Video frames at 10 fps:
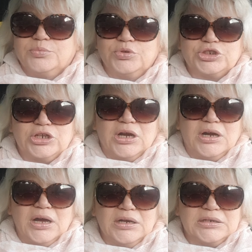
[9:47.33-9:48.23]
Боже,
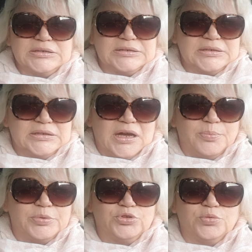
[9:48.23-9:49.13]
какая
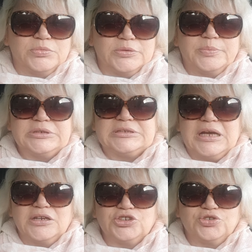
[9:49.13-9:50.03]
красота. Потом э,
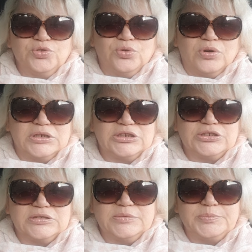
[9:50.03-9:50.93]
массаж ног
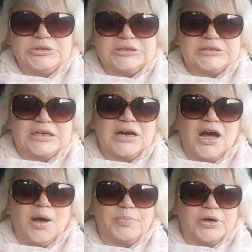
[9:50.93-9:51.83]
и, и
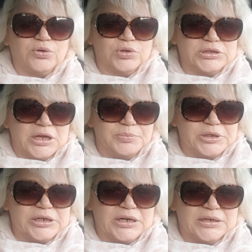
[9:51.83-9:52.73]
скраб какой-то
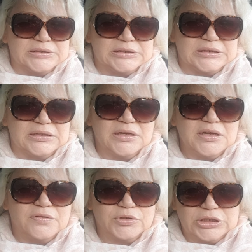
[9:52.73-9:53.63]
американский.
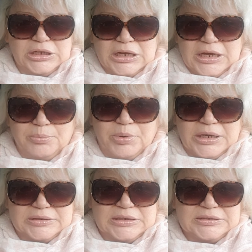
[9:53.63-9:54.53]
Вот такая
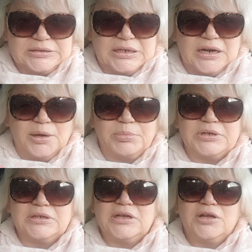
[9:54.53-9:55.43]
банка
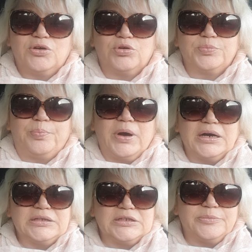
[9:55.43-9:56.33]
скраба. Он
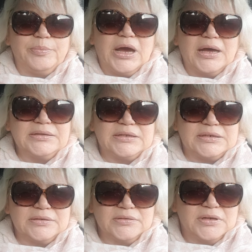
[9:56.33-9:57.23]
пахнет
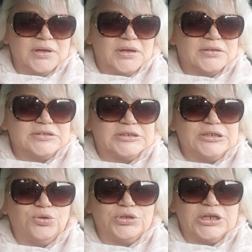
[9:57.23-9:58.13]
мятой.
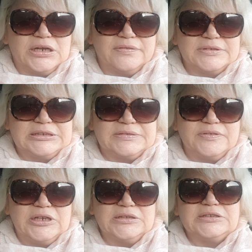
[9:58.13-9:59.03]
Зелененького
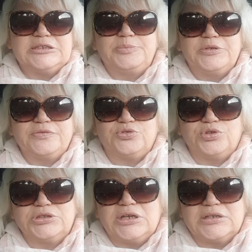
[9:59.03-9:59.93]
цвета тебе
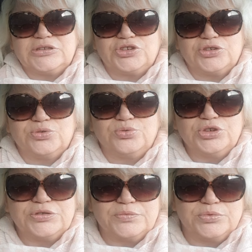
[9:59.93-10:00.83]
все это
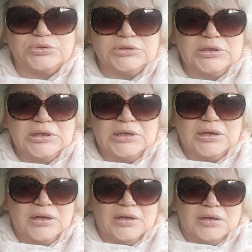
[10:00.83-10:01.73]
отшелушивают.
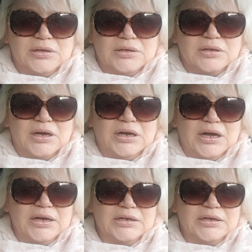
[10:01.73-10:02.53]
Какая